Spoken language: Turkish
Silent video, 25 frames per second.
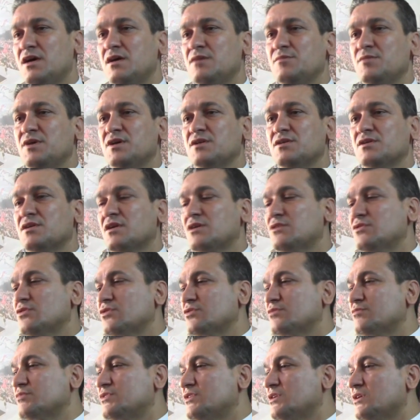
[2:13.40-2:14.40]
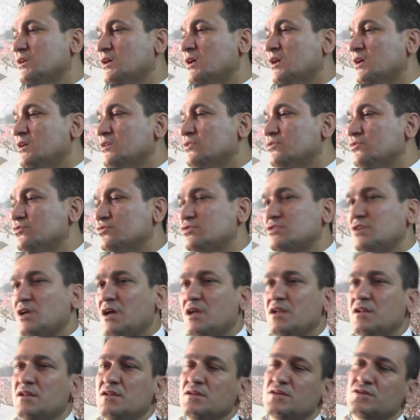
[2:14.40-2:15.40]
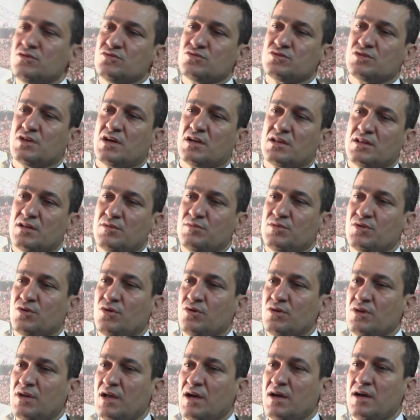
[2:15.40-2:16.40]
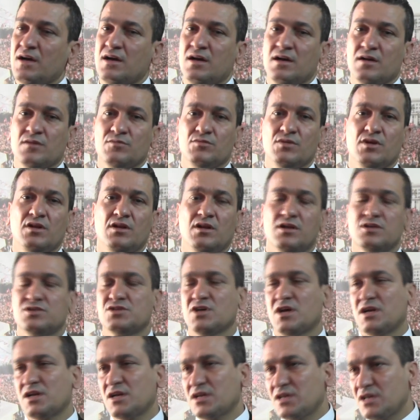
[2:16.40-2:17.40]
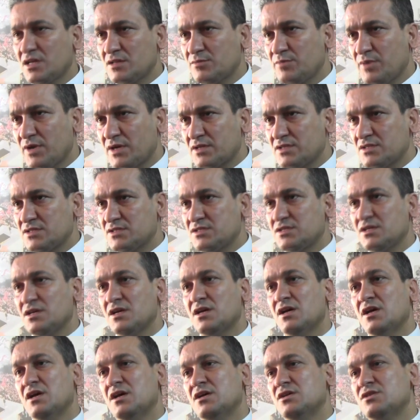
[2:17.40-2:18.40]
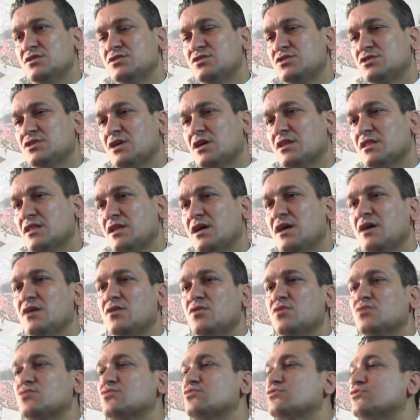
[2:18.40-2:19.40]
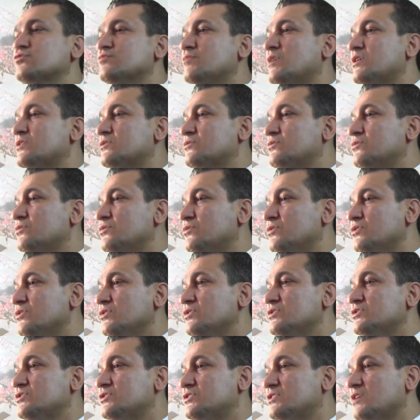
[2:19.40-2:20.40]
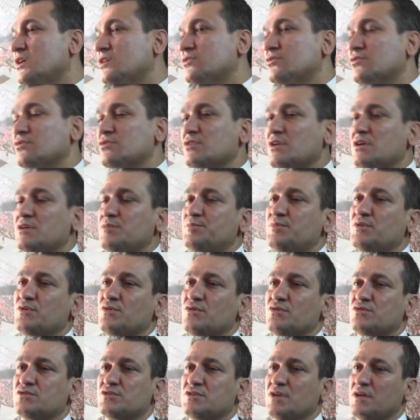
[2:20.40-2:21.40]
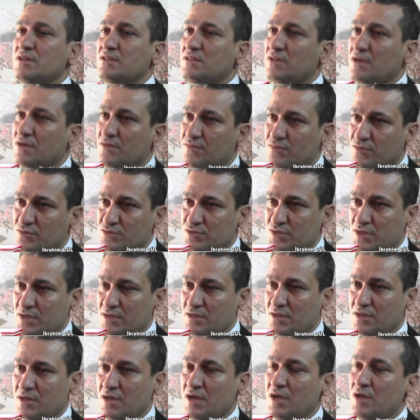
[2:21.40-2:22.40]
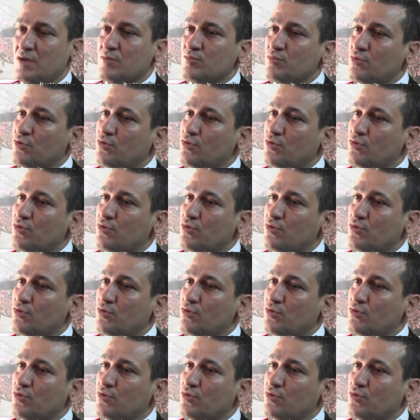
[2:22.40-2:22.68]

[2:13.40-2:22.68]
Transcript: ve ben inanıyorum ki %50'nin üzerinde bir oyla Milliyetçi Hareket Partisi inşallah 30 Mart günü İskenderun'da ipi gösteren taraf olacaktır.